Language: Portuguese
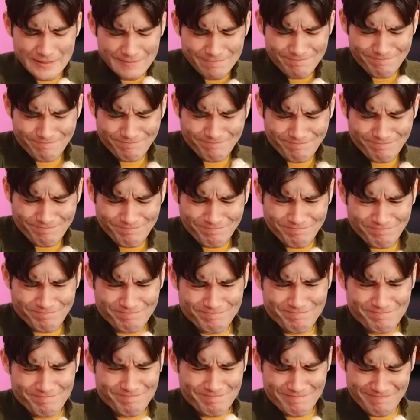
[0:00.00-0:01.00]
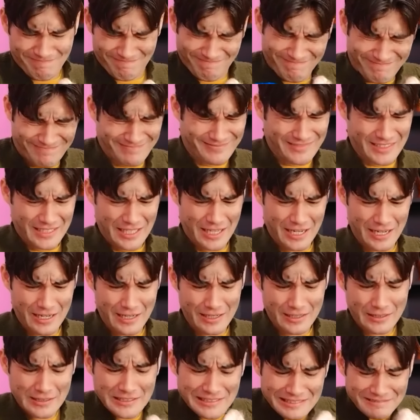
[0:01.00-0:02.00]
Oh, não consigo tirar essa
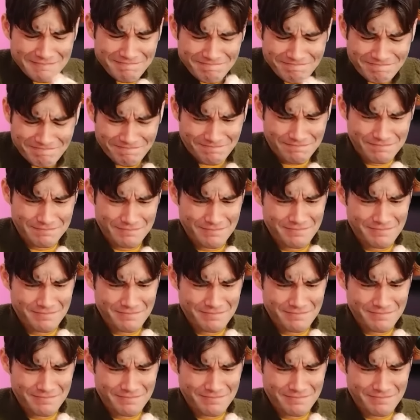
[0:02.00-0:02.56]
mancha.